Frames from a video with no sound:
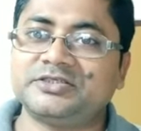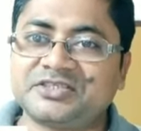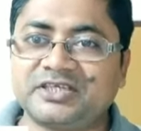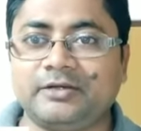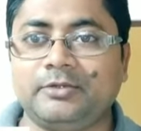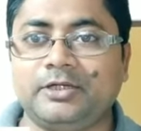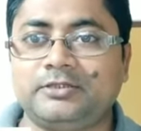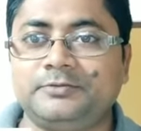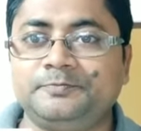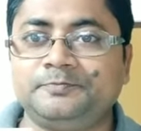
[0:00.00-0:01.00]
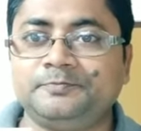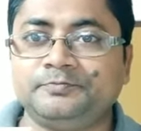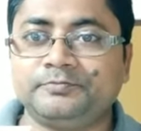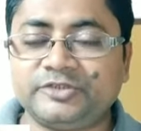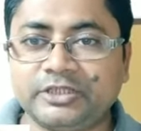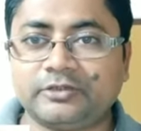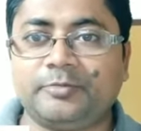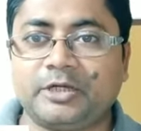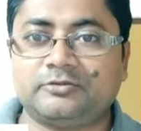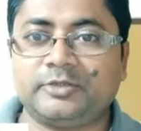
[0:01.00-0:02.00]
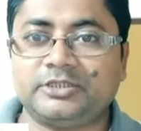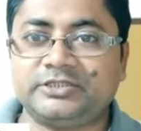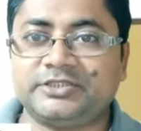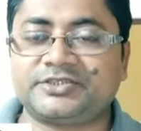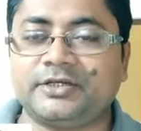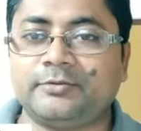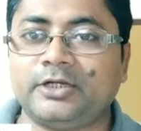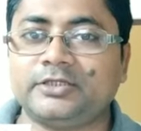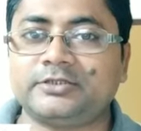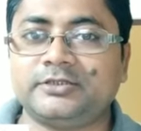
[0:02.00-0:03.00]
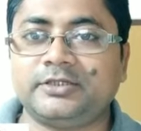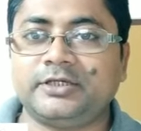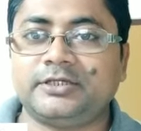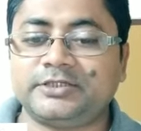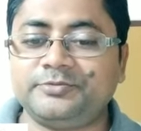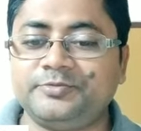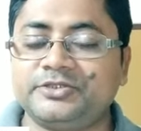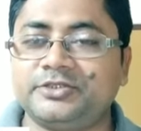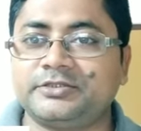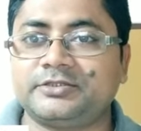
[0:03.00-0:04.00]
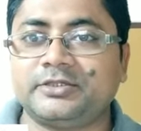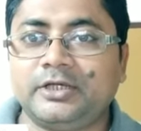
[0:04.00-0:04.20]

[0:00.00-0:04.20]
স্ক্র্যাবার যেগুলো বাসন মাজার যে স্ক্র্যাবার আছে সেই বিজনেস